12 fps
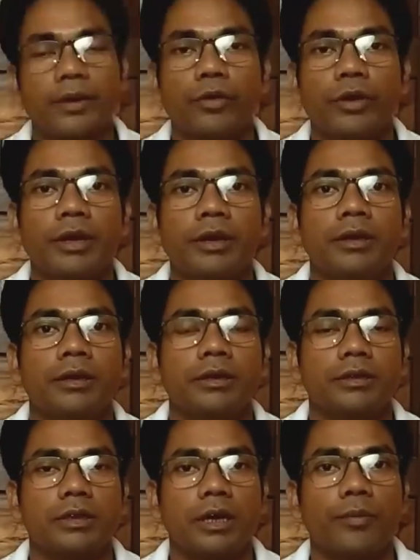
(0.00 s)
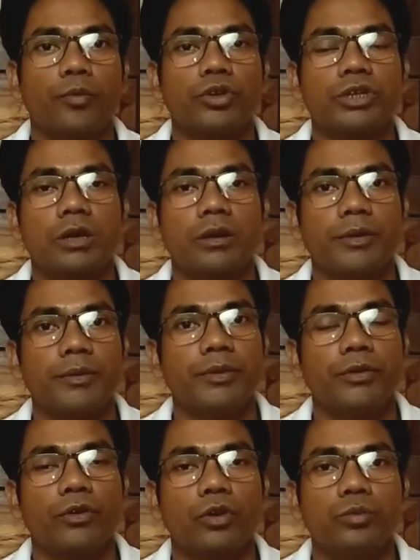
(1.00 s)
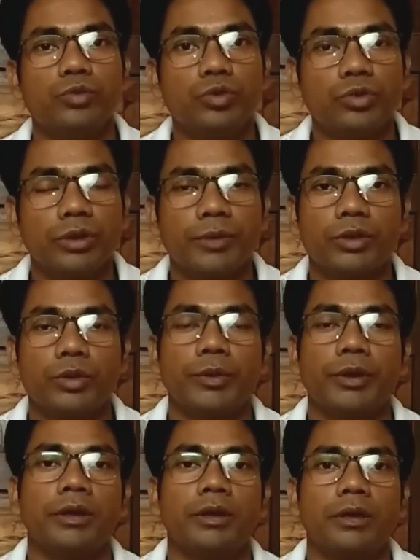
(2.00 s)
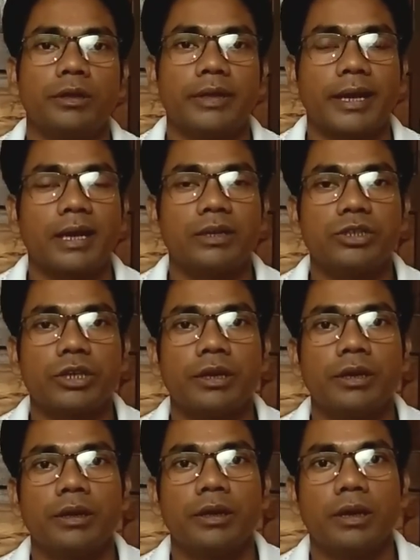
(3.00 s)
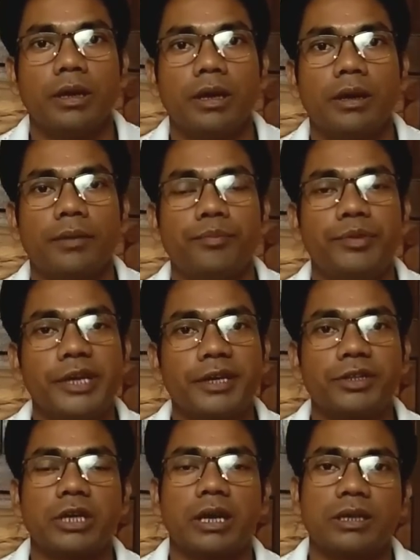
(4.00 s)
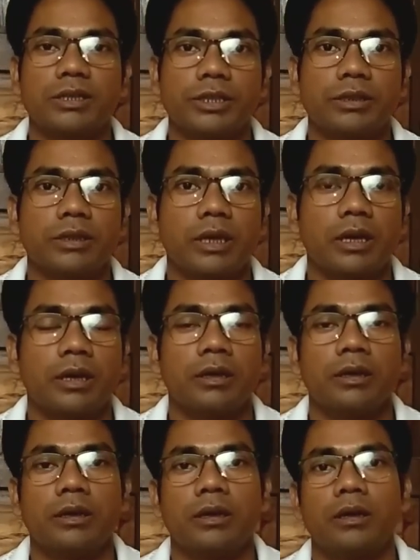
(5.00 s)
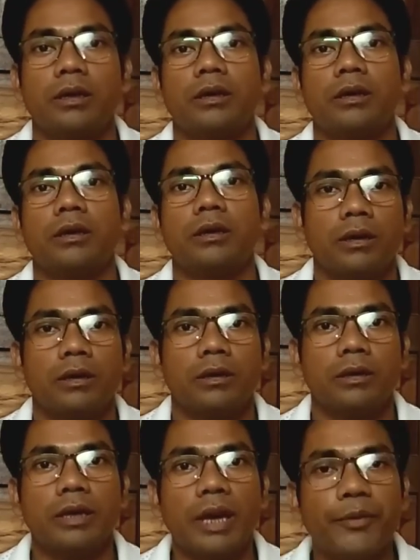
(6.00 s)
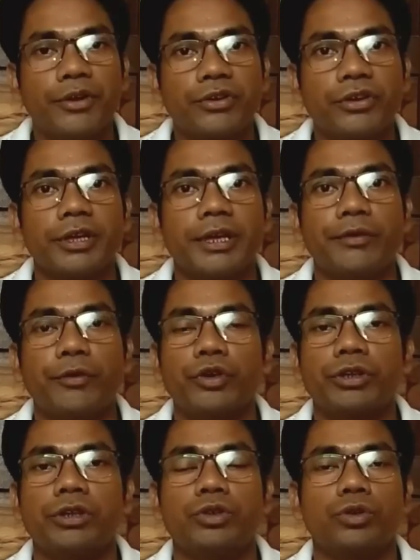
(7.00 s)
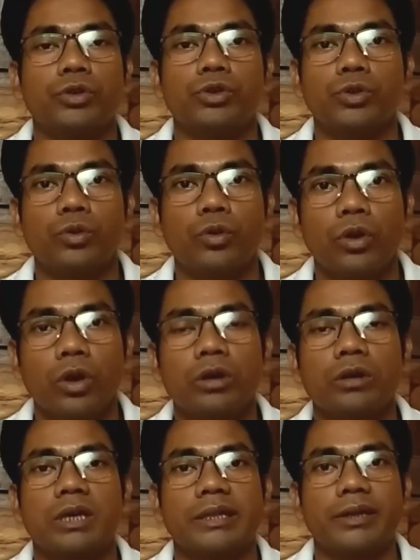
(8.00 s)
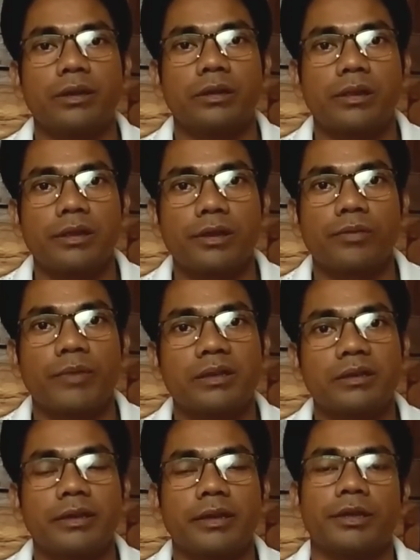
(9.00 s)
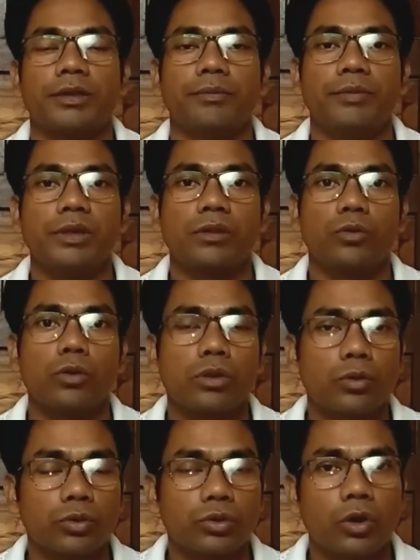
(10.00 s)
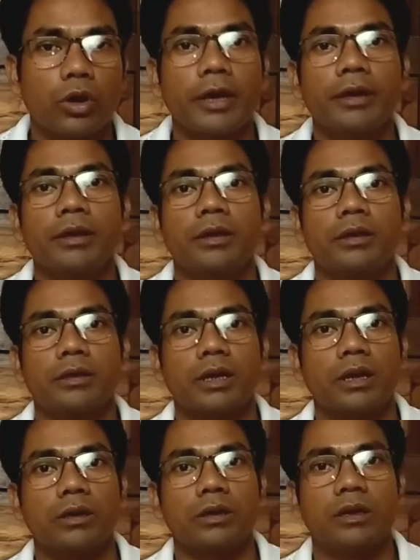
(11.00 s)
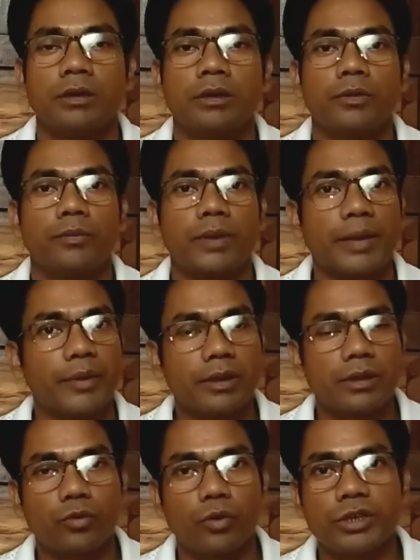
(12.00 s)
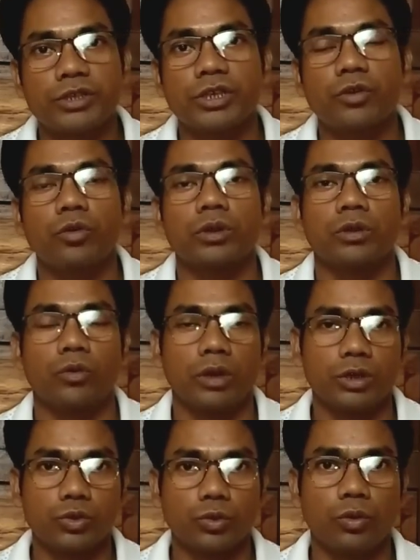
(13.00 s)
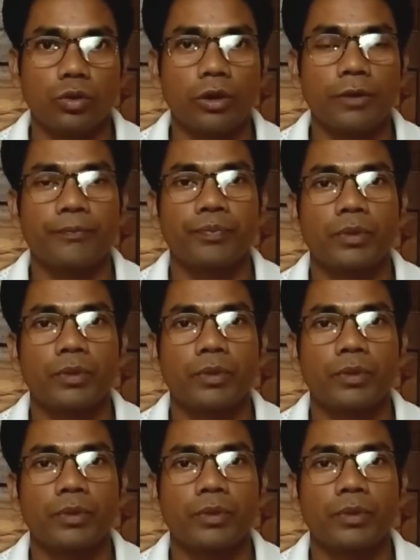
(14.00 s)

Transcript: হাইকোর্টে তারা পরিষ্কারভাবে বিভিন্ন রকম যুক্তির মাধ্যমে দেখান যে বিএড যারা আছেন তারা এলিমেন্টারি এডুকেশনের জন্য যোগ্য নন তাদের সিক্স মান্থের একটি ব্রিজ কোর্স করতে হয় তারা প্রাইমারি স্কুলে শিক্ষকতা করার যোগ্য নন